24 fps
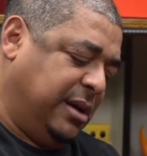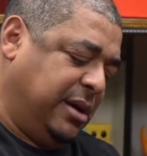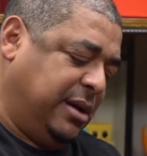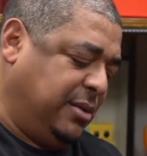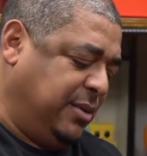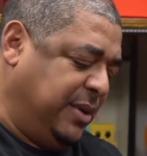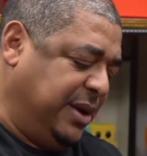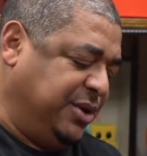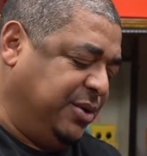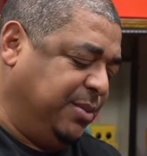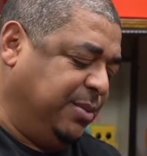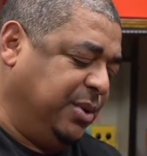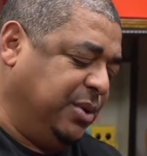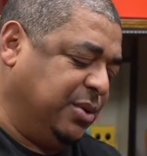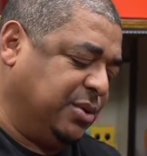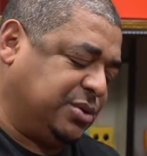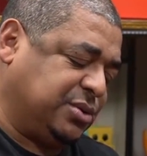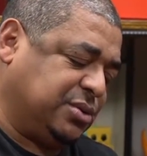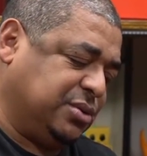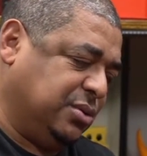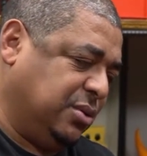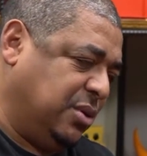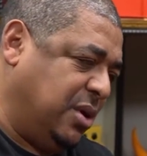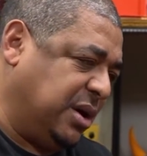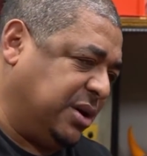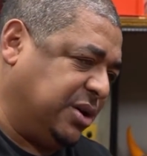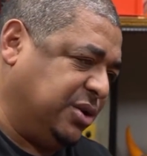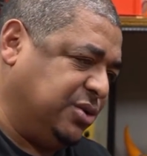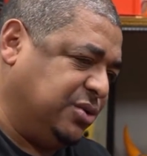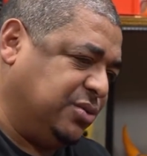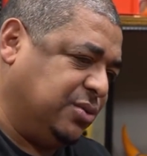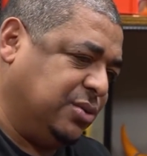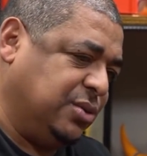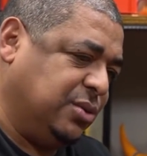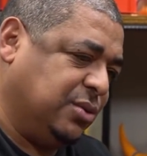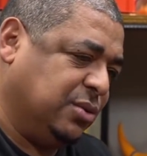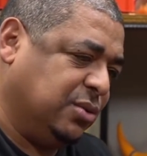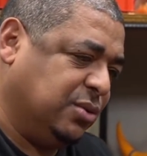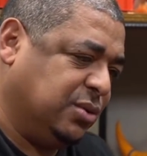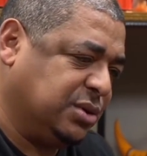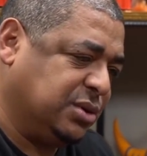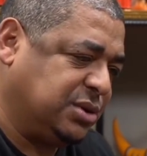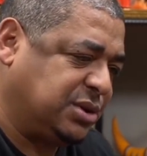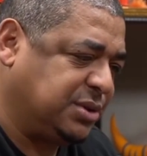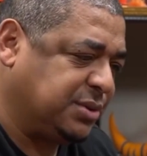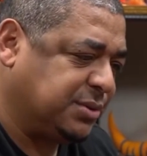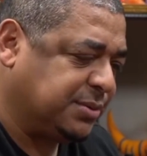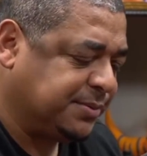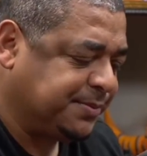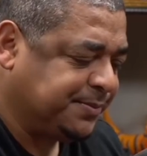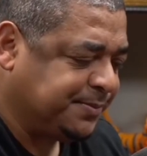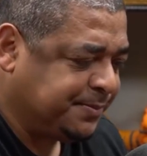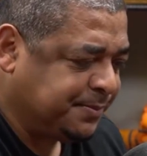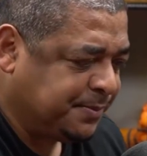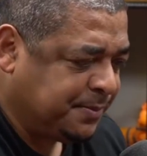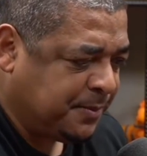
Era é o Edmilson, o Roque Júnior e o Lúcio.